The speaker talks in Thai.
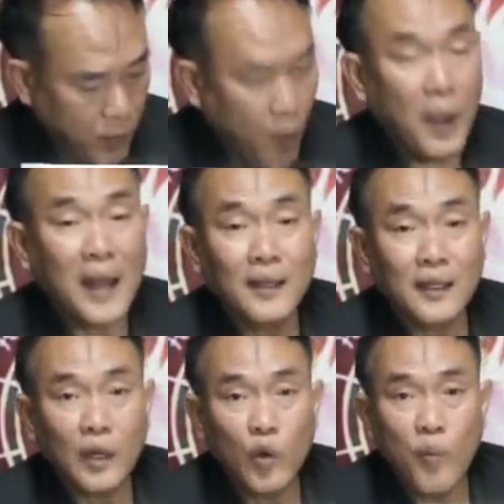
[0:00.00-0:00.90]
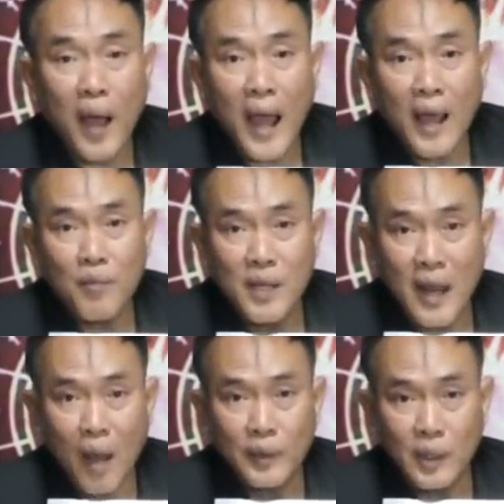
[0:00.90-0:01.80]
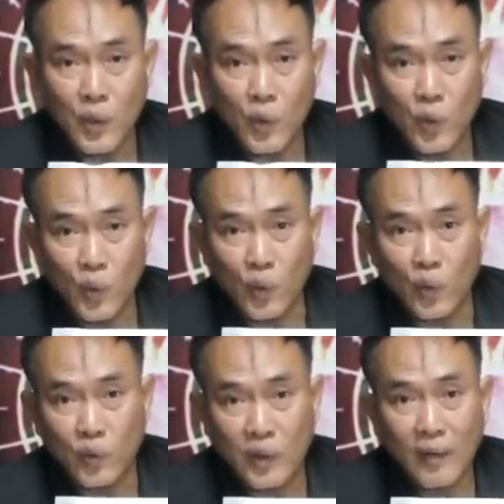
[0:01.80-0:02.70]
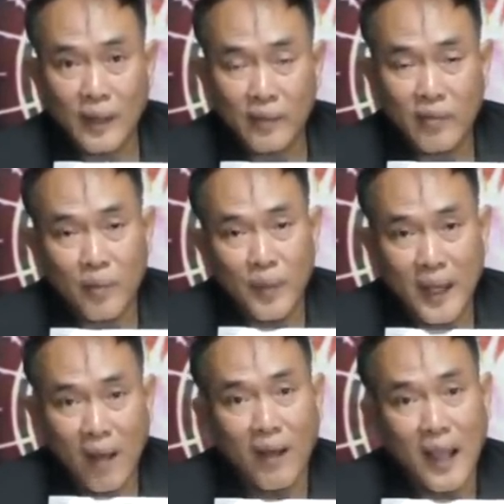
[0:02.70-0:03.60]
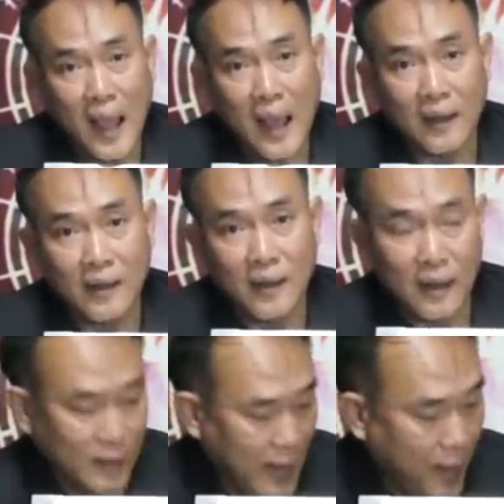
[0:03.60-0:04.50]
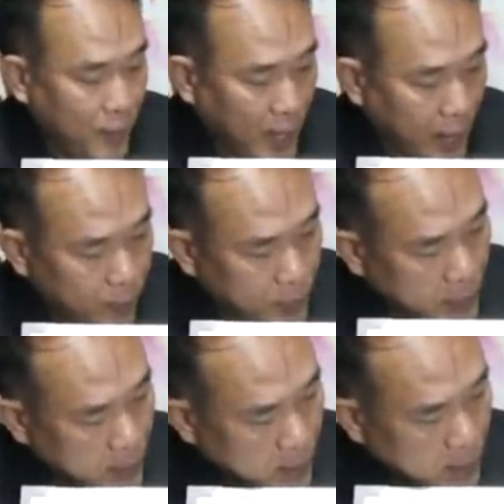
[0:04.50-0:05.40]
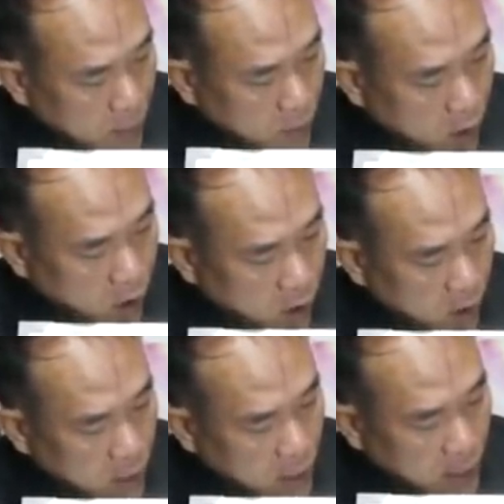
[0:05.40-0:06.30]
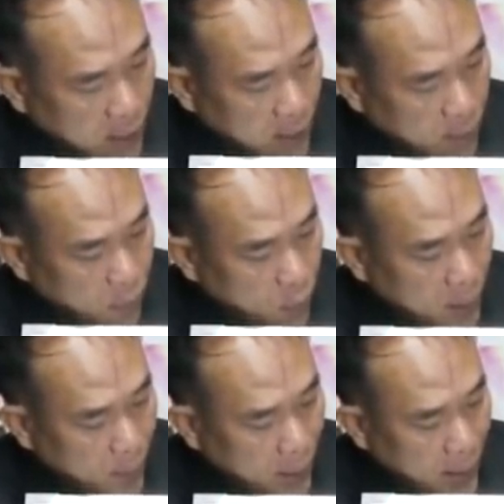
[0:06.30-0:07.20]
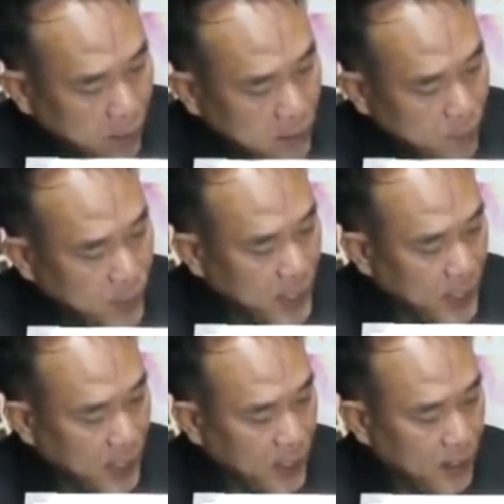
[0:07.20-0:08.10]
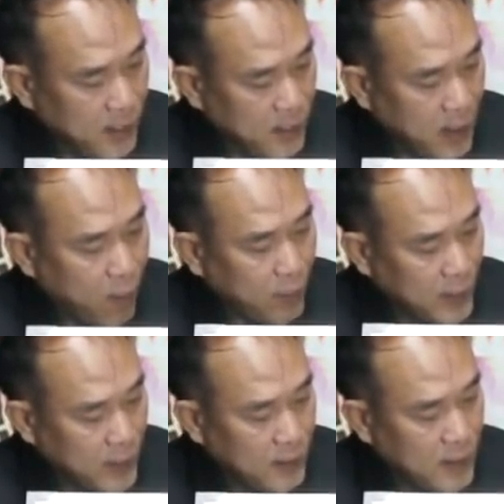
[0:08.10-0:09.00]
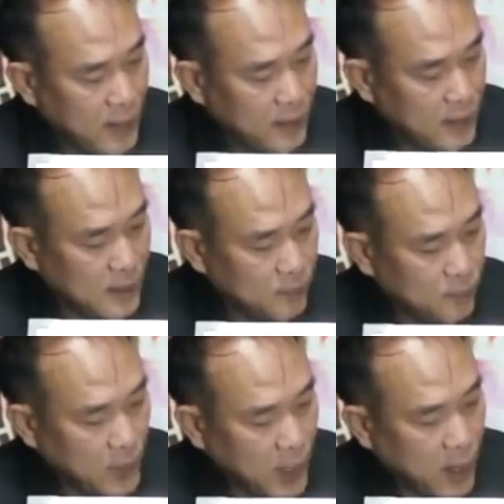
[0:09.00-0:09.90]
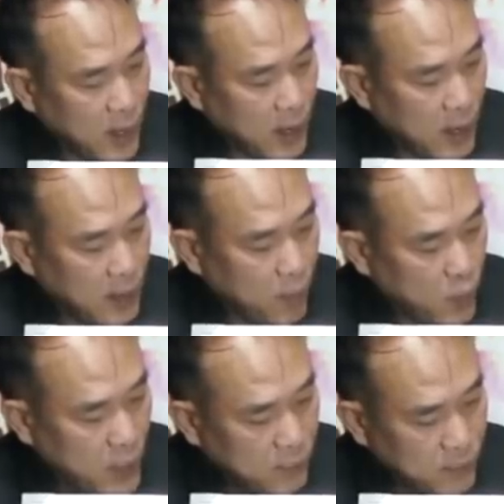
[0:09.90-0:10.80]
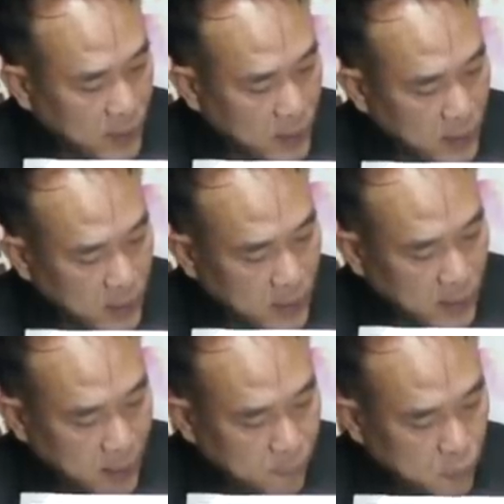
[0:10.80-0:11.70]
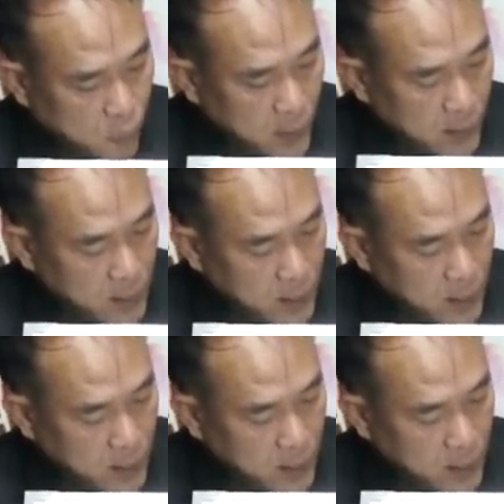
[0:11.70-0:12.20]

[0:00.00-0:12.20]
พบการเงินกระดุมพระมีดาวมิตยูอยู่ เจ้าเรือนเกษตรเป็นดาวอังคารเลขสามนะครับ แล้วก็พบราพระก็จะมีดาวอาทิตย์ด้วยอีกหนึ่งดาวพุธเลขสี่นะครับ ส่วน